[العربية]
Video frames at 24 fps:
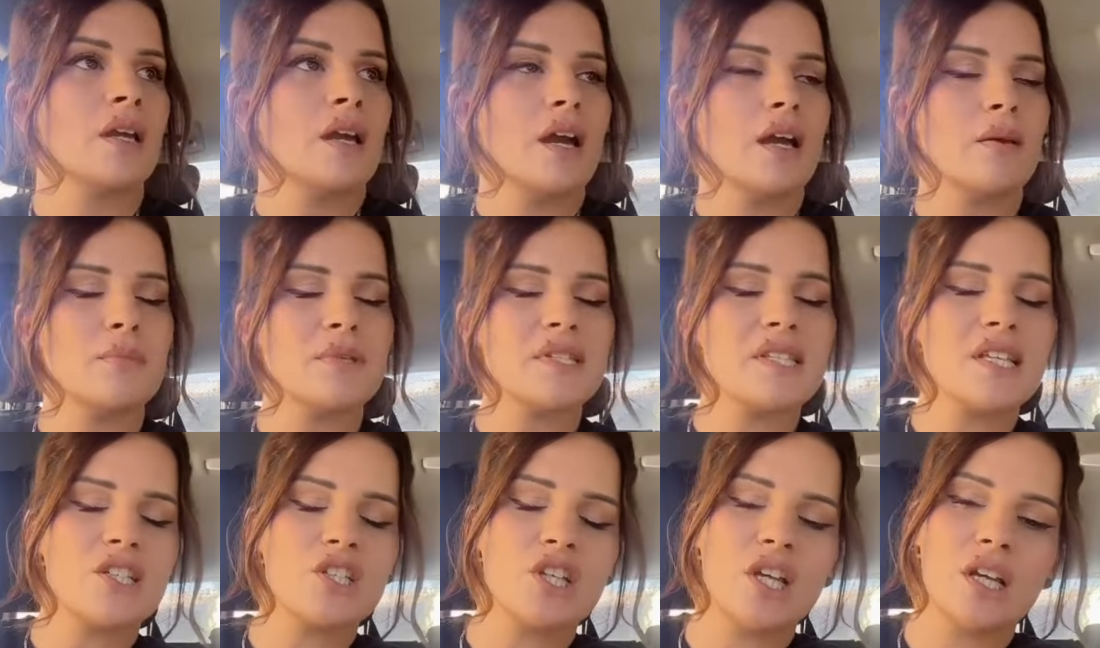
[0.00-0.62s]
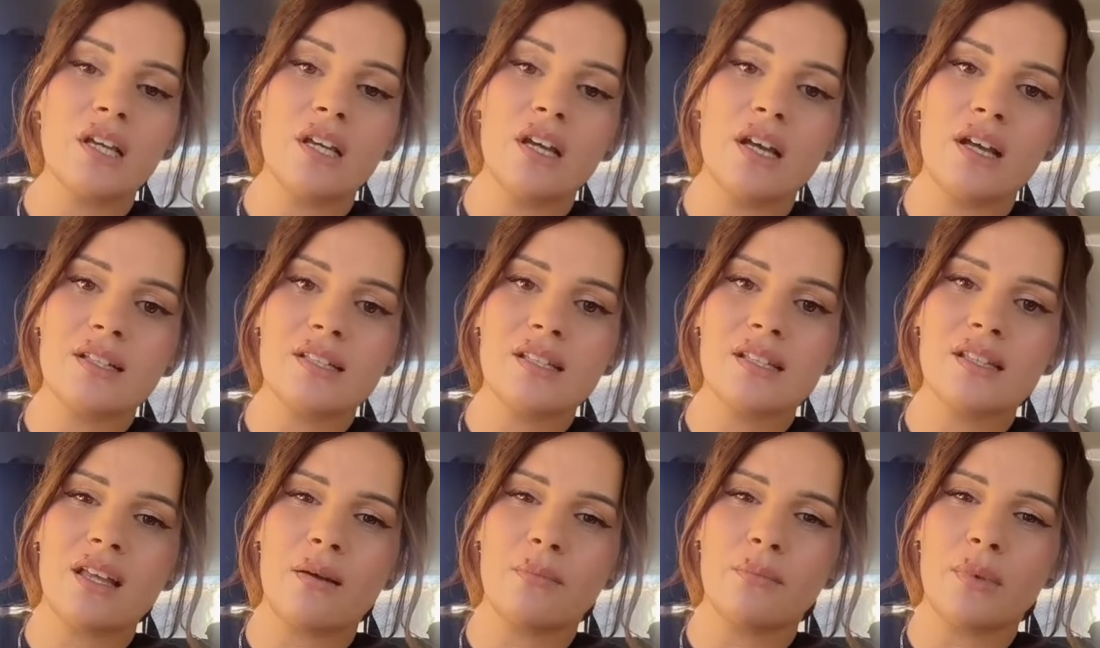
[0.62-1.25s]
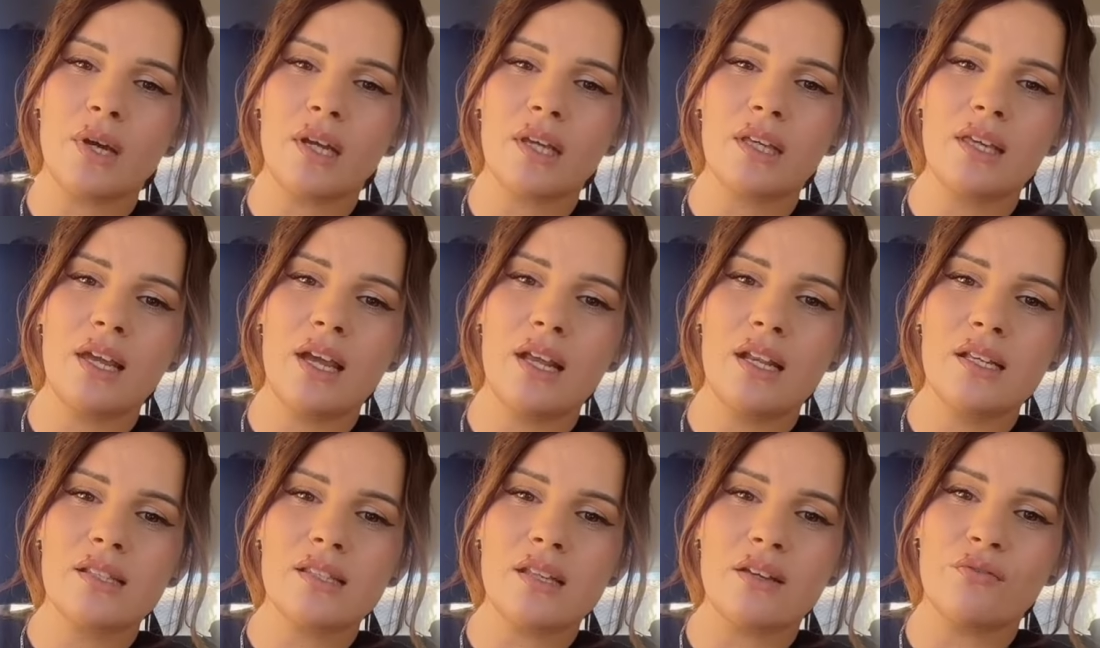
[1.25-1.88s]
Un message à à cette remarque gars, y a
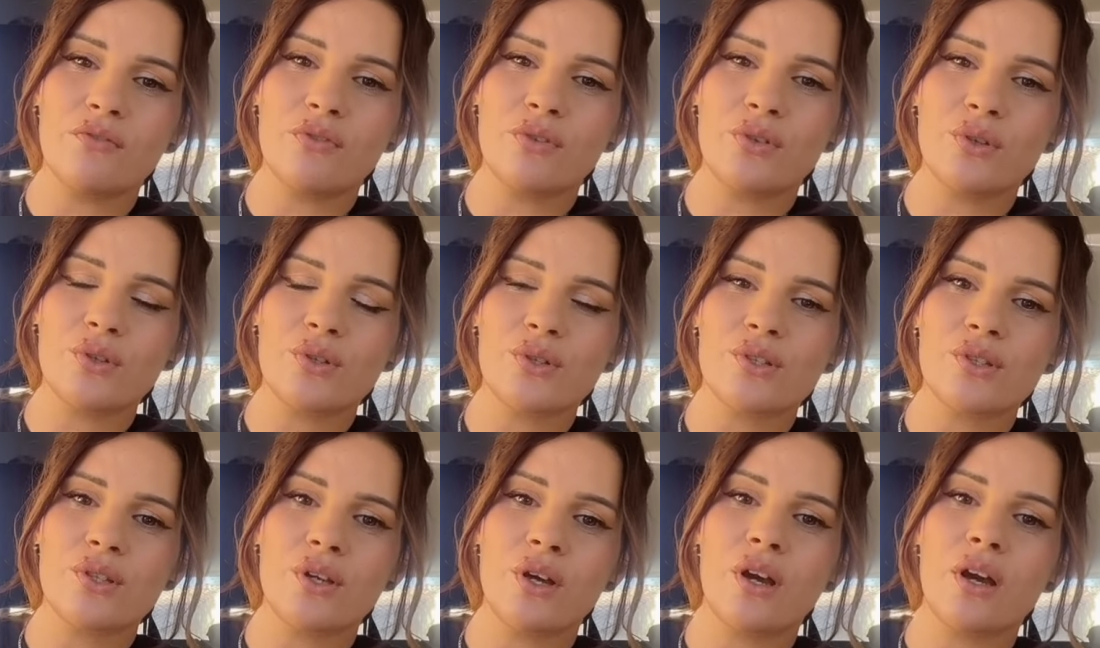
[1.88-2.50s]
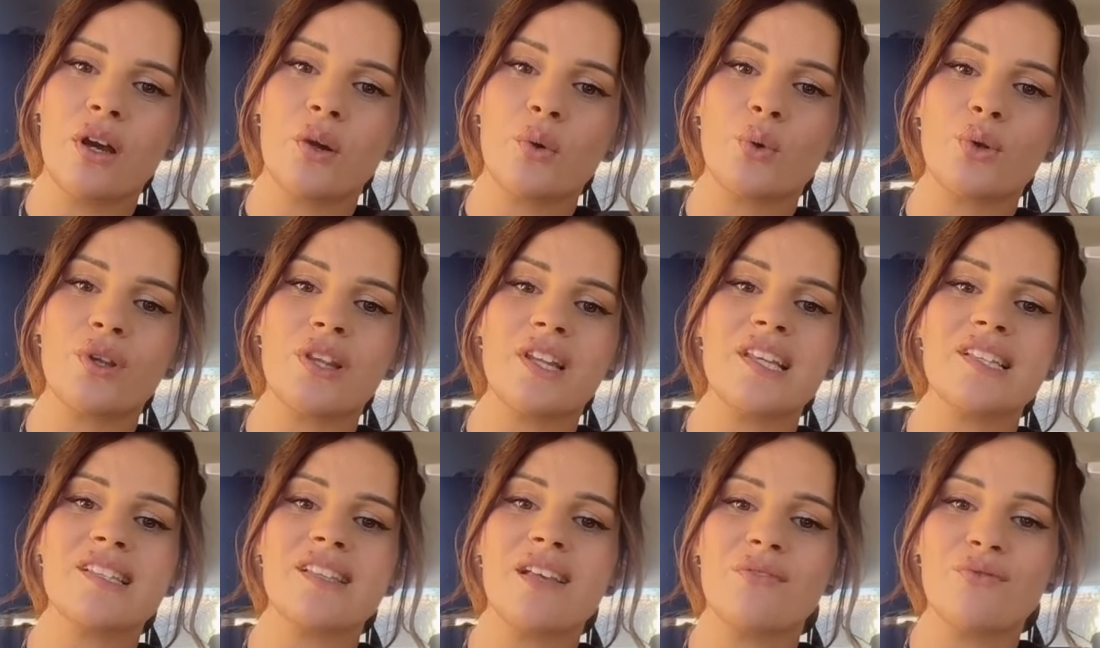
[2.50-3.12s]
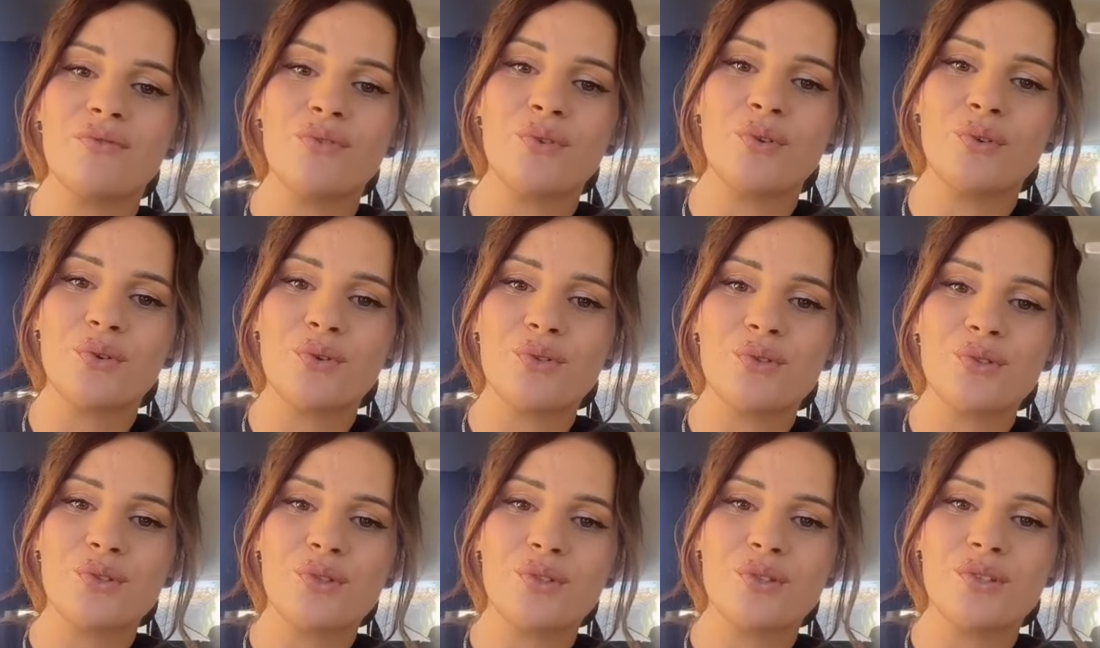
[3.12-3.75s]
les influenceurs, à cause les
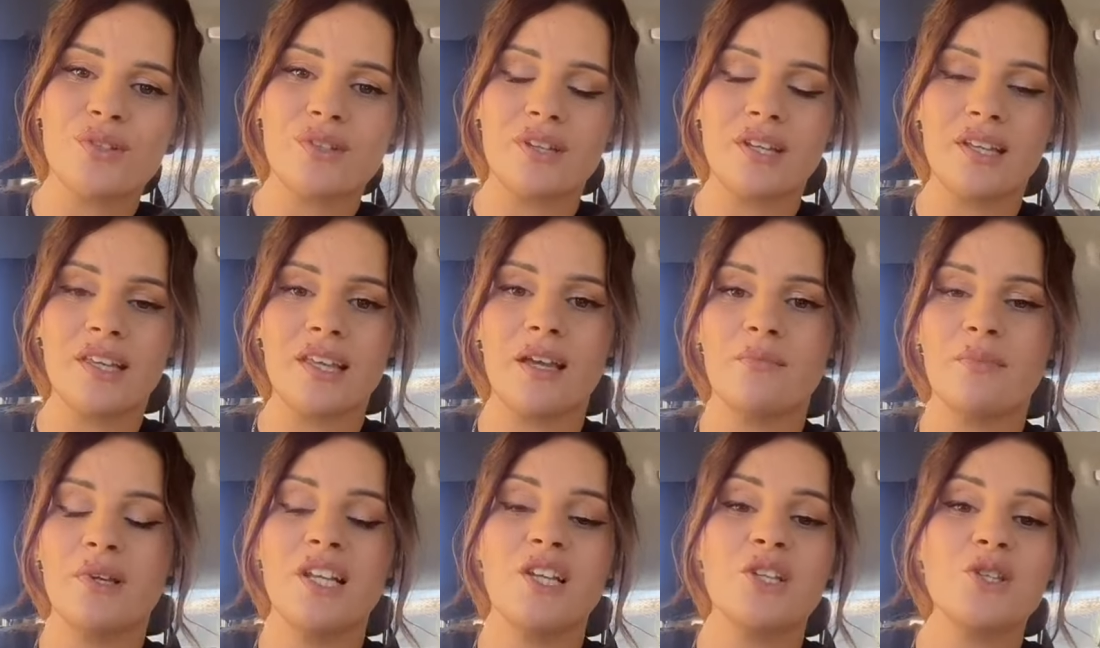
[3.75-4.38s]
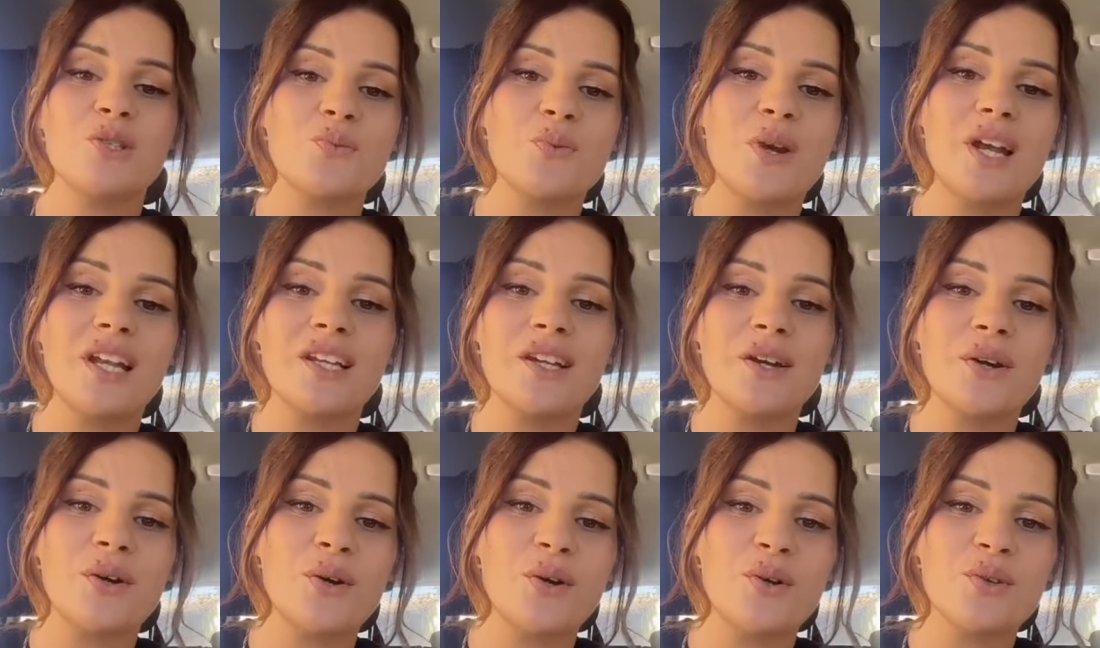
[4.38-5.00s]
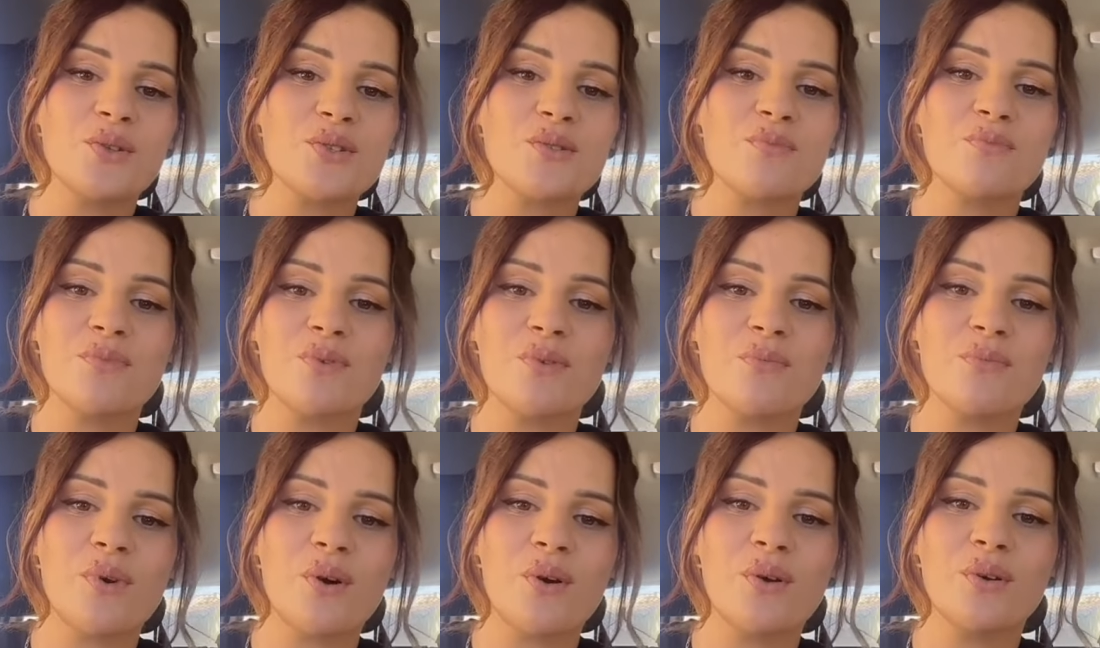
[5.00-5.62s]
influenceuses, tu Twellir en ce
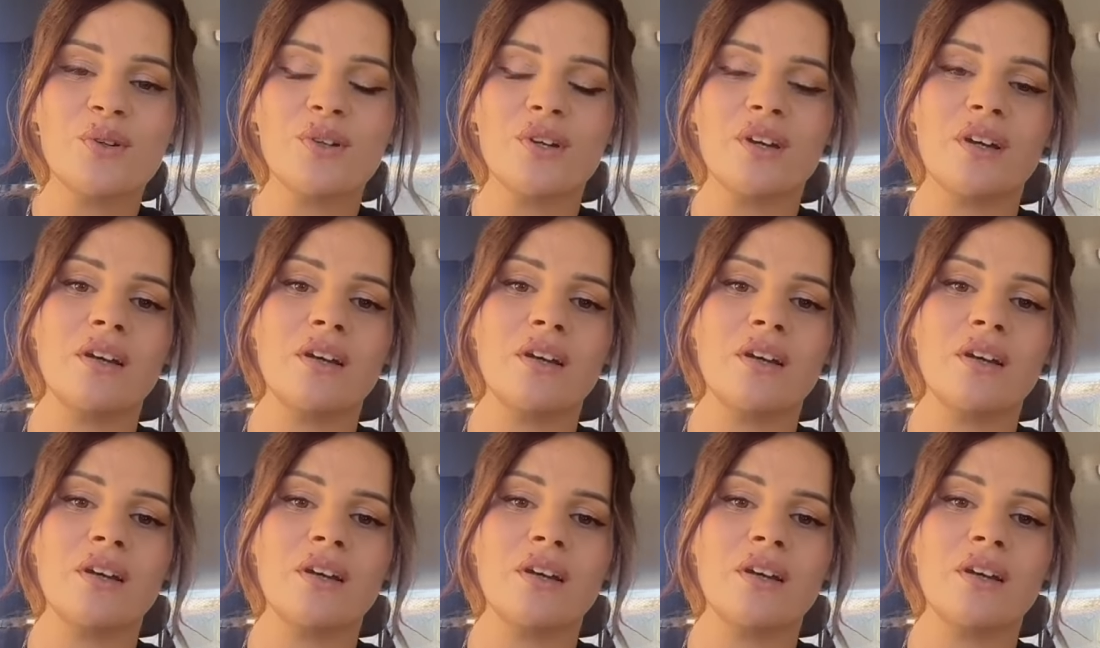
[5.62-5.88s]
moment,